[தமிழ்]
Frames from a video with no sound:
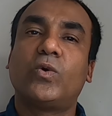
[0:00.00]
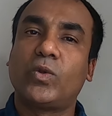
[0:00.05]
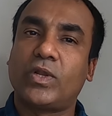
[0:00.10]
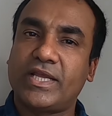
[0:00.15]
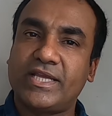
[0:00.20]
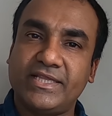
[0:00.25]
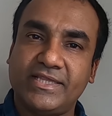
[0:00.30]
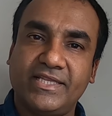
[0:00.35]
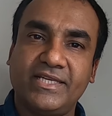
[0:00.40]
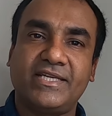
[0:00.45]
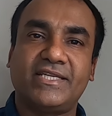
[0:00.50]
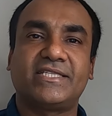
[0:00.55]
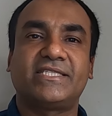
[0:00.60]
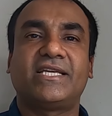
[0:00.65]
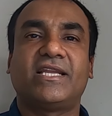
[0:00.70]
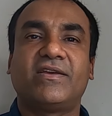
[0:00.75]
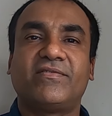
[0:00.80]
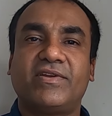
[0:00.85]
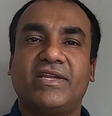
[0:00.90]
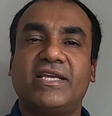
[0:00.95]
குறைந்த
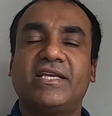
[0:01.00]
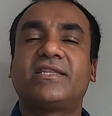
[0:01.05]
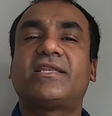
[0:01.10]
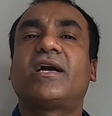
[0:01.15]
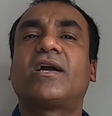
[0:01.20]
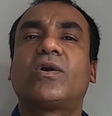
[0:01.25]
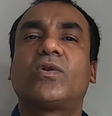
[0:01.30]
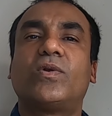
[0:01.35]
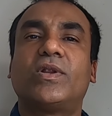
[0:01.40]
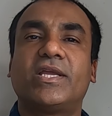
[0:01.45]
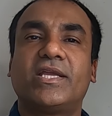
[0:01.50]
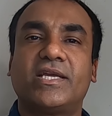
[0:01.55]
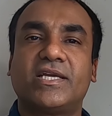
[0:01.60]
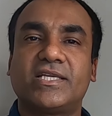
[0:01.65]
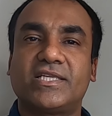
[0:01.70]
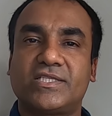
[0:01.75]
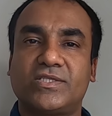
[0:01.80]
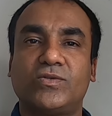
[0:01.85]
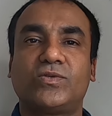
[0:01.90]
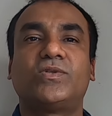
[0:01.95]
செலவிலே தங்களுடைய
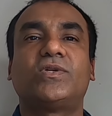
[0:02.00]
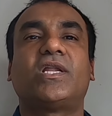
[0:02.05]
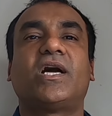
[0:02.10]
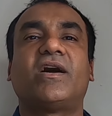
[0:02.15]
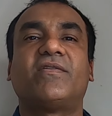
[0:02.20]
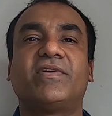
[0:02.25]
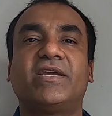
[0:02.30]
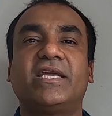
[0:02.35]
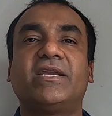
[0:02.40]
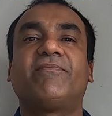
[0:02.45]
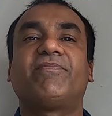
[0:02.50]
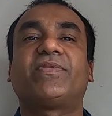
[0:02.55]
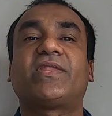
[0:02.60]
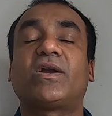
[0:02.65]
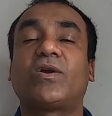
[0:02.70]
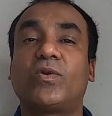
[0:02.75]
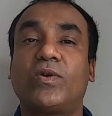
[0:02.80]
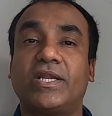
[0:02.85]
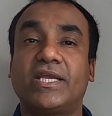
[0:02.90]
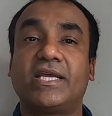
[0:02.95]
சுற்றுலாவை
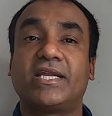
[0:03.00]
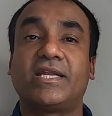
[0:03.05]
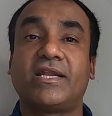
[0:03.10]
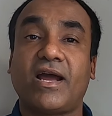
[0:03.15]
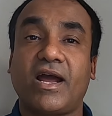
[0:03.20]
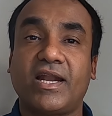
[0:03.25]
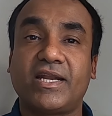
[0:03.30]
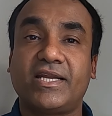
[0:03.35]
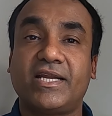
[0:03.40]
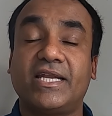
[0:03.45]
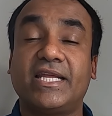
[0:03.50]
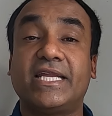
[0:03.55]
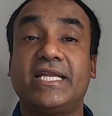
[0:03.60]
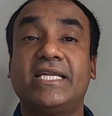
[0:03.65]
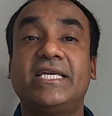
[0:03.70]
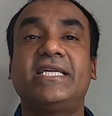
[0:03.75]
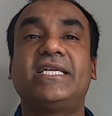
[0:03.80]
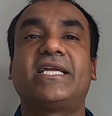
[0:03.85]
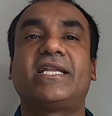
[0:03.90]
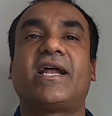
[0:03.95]
தங்களுடைய நாட்களை
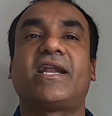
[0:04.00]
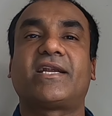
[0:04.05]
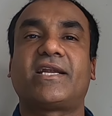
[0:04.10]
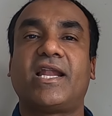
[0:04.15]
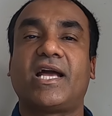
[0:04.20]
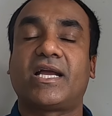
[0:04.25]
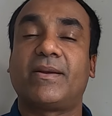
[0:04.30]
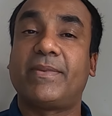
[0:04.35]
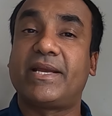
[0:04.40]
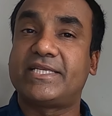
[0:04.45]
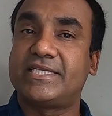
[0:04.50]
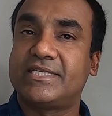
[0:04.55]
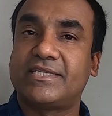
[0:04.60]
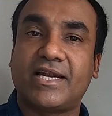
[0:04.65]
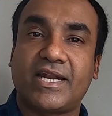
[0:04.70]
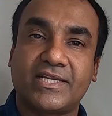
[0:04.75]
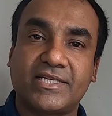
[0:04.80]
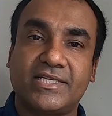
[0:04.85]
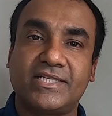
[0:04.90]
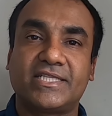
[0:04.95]
நீண்ட நாட்களாக மற்ற
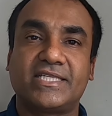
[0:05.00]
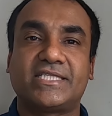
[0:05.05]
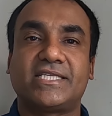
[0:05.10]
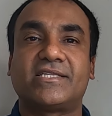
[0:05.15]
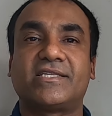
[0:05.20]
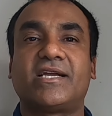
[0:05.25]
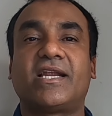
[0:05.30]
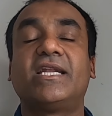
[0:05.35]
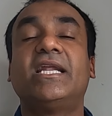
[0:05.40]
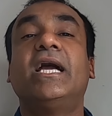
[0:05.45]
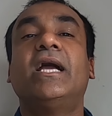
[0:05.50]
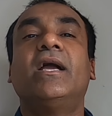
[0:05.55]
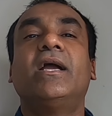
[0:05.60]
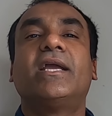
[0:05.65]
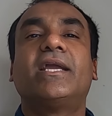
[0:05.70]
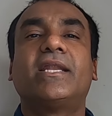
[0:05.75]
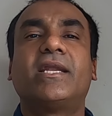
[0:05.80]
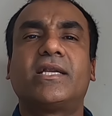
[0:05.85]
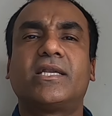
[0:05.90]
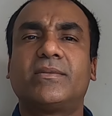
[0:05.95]
நாடுகளுக்கு சென்றால்
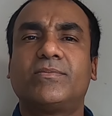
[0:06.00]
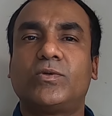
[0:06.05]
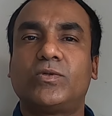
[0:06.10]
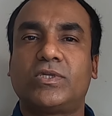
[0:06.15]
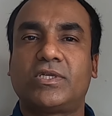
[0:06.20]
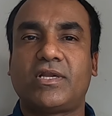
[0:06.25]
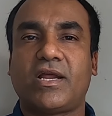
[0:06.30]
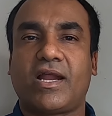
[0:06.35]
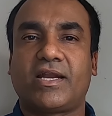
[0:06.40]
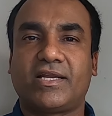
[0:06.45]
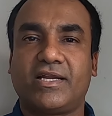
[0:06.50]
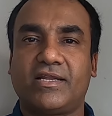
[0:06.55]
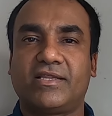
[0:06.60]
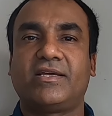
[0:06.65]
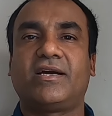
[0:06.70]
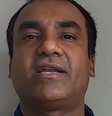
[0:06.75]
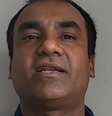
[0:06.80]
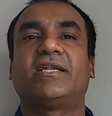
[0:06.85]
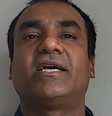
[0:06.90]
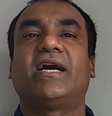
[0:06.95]
இரண்டு மூன்று நாட்கள்
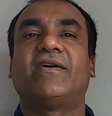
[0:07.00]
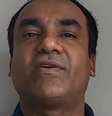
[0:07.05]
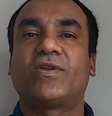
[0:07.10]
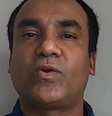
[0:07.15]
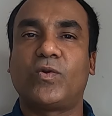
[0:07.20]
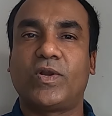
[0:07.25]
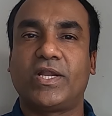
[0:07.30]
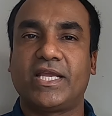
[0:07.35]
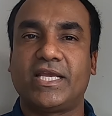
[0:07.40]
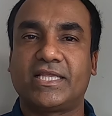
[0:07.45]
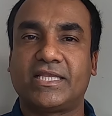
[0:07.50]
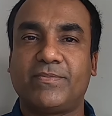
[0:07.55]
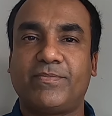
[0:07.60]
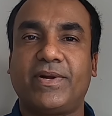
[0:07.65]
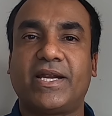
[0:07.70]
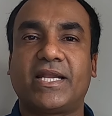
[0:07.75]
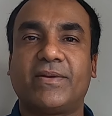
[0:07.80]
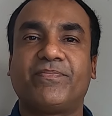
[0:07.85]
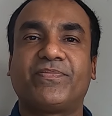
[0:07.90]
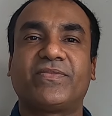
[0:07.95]
தான் அவர்களுடைய இந்த
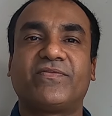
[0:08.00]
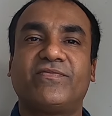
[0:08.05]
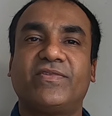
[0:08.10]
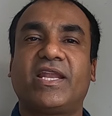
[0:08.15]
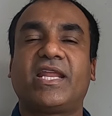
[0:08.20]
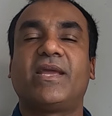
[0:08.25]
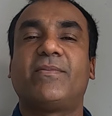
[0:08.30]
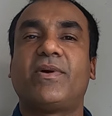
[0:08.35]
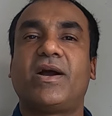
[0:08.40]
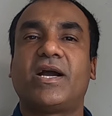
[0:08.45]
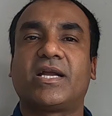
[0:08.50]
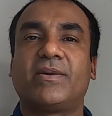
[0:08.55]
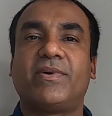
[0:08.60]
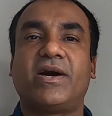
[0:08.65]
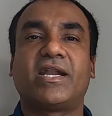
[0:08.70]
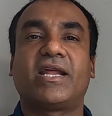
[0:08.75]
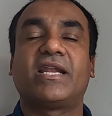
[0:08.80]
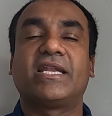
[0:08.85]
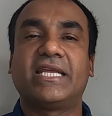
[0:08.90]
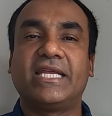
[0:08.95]
பணம் விரயமாகும்
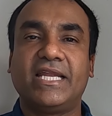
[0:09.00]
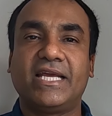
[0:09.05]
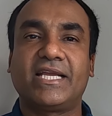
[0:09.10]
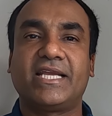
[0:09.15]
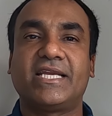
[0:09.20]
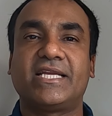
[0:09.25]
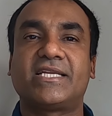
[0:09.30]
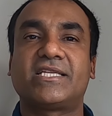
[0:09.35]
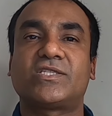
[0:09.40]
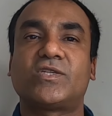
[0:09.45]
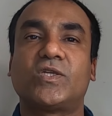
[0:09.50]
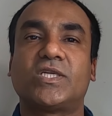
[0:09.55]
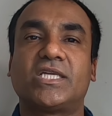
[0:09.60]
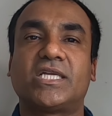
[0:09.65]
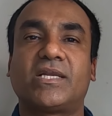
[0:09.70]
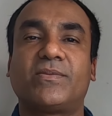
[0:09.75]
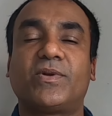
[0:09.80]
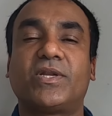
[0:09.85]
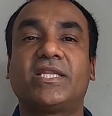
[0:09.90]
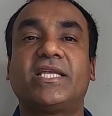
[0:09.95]
ஆனால் இலங்கை என்று
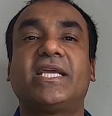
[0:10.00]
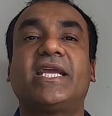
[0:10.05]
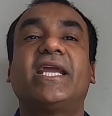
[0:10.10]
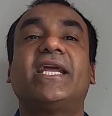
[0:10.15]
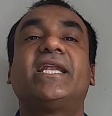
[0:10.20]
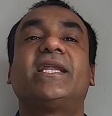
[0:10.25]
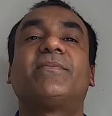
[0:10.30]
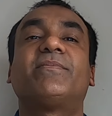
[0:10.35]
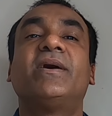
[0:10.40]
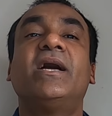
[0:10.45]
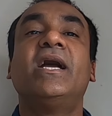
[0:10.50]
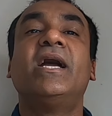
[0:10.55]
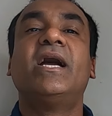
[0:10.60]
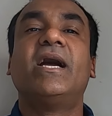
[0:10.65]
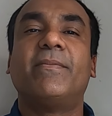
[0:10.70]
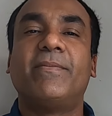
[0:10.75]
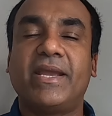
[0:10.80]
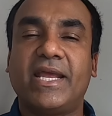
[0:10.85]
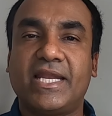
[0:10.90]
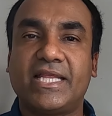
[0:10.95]
சொல்கின்ற பொழுது இன்னும்
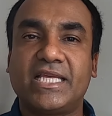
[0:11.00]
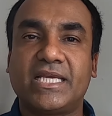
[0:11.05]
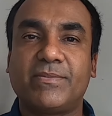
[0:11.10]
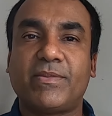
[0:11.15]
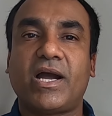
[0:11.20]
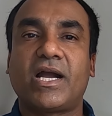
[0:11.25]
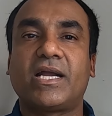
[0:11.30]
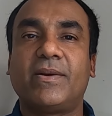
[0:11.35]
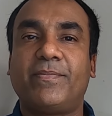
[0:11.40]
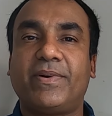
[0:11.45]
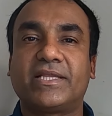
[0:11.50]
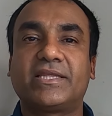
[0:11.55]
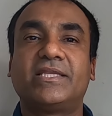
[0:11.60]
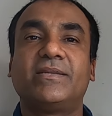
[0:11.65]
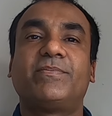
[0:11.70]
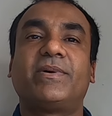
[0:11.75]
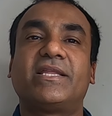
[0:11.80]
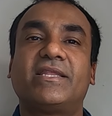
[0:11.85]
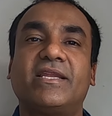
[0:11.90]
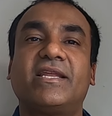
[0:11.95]
மேலதிகமாக
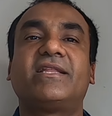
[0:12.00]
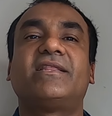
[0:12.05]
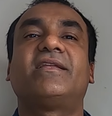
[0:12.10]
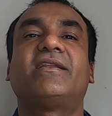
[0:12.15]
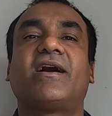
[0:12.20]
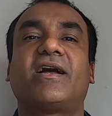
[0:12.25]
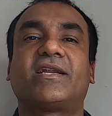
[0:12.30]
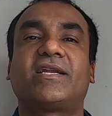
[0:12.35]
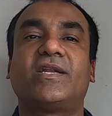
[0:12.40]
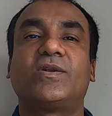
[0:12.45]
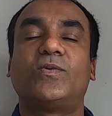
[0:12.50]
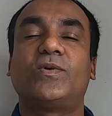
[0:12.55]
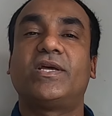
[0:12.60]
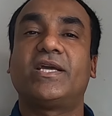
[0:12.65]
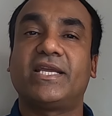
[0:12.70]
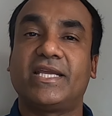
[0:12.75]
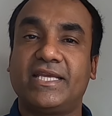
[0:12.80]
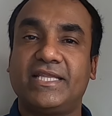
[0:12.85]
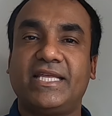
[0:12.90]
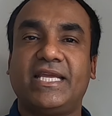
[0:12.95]
பத்து பதினைந்து நாட்கள் கூட
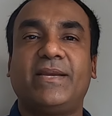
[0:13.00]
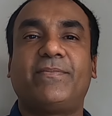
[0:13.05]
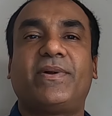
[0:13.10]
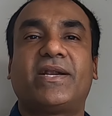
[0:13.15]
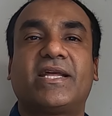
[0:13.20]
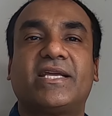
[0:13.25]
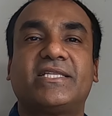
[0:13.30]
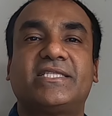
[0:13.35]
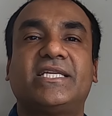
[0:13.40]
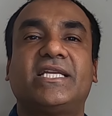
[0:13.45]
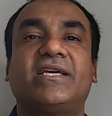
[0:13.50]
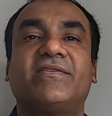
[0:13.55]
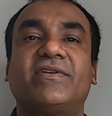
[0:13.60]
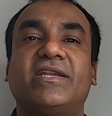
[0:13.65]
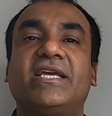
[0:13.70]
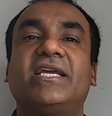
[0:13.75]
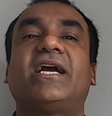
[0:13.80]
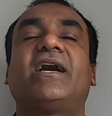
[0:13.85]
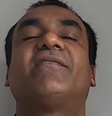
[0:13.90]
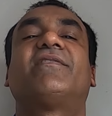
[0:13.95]
இதே பண
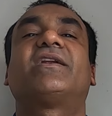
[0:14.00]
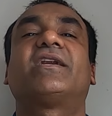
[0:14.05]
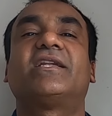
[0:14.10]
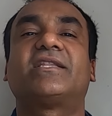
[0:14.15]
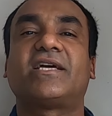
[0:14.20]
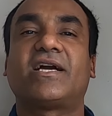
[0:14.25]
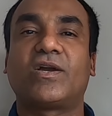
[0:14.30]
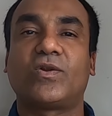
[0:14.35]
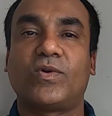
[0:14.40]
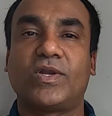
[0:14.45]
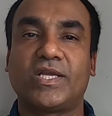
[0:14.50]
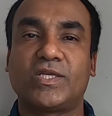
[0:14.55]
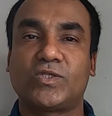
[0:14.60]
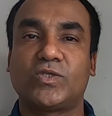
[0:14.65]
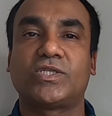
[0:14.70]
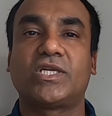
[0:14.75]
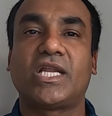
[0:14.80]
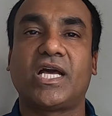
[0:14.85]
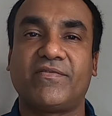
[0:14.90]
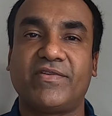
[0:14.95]
செலவிலே அவர்கள் தங்களுடைய
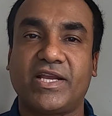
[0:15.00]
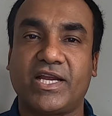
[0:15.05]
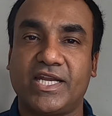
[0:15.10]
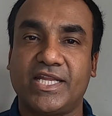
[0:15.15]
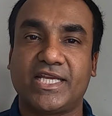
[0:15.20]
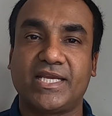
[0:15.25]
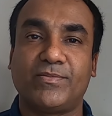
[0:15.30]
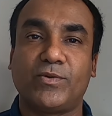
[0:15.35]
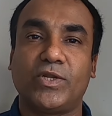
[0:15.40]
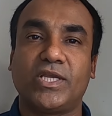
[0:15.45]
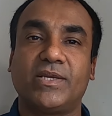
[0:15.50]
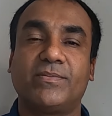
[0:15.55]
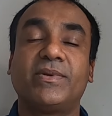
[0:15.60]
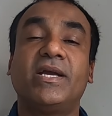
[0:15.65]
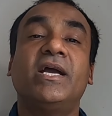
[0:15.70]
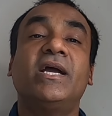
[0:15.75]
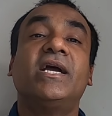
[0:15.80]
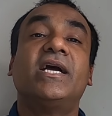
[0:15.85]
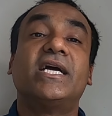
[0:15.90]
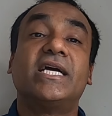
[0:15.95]
சுற்றுலாவை கழிக்க முடியும்
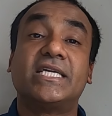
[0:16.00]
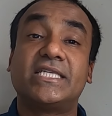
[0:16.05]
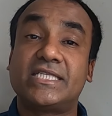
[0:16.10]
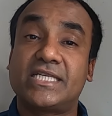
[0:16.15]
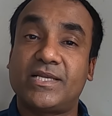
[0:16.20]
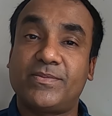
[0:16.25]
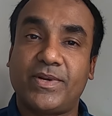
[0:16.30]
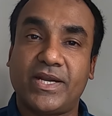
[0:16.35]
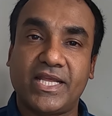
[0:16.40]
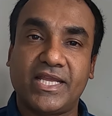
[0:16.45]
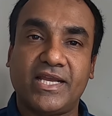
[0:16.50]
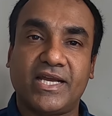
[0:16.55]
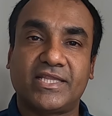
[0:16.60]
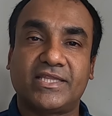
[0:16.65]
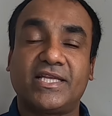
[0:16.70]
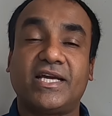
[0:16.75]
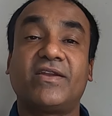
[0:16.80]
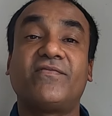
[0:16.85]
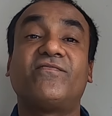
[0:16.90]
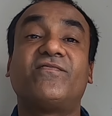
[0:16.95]

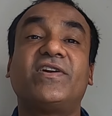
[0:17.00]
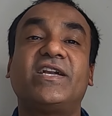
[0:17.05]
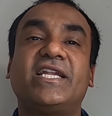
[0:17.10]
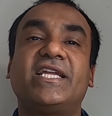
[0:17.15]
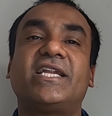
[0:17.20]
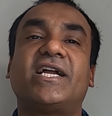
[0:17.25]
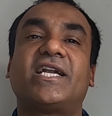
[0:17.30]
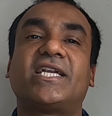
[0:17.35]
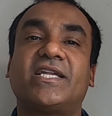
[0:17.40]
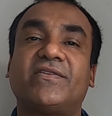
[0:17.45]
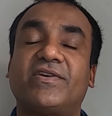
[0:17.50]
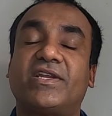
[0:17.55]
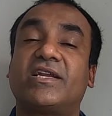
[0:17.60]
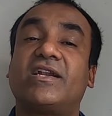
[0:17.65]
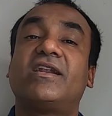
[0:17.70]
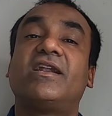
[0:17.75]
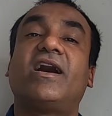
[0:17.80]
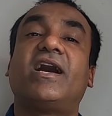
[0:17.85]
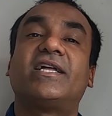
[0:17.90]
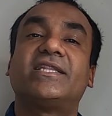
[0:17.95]
என்றபடியால் தான்
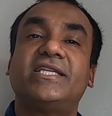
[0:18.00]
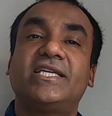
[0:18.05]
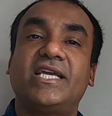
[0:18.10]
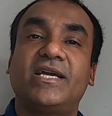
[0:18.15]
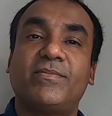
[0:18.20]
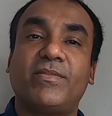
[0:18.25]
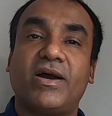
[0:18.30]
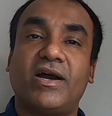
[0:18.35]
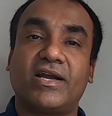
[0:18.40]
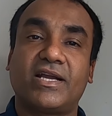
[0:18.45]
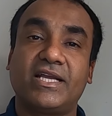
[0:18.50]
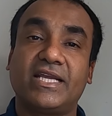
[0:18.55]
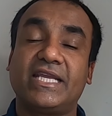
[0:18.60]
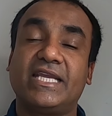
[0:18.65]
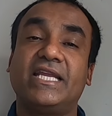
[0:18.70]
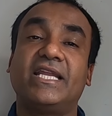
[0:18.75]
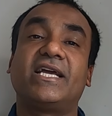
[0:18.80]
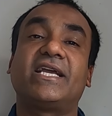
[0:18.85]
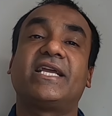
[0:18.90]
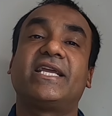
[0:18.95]
வெளிநாட்டவர்கள் அதிகமாக
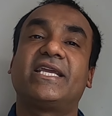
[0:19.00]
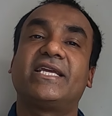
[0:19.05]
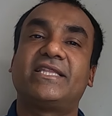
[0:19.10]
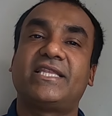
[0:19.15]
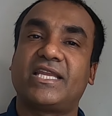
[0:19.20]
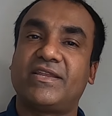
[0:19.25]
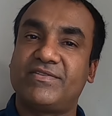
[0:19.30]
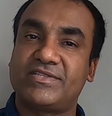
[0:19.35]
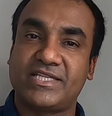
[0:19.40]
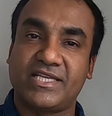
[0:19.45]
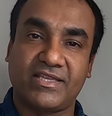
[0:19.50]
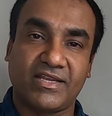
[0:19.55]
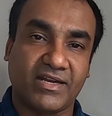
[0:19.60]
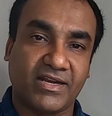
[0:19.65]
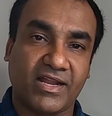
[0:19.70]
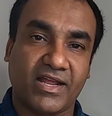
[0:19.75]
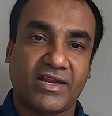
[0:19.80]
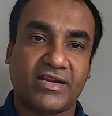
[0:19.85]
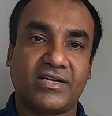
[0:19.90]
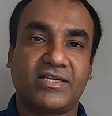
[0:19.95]
இலங்கையை தெரிவு
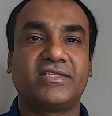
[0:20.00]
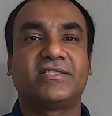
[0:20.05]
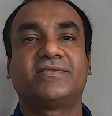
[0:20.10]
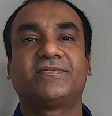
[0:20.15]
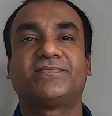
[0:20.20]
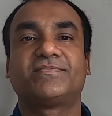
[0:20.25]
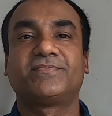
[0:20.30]
செய்திருக்கின்றார்கள்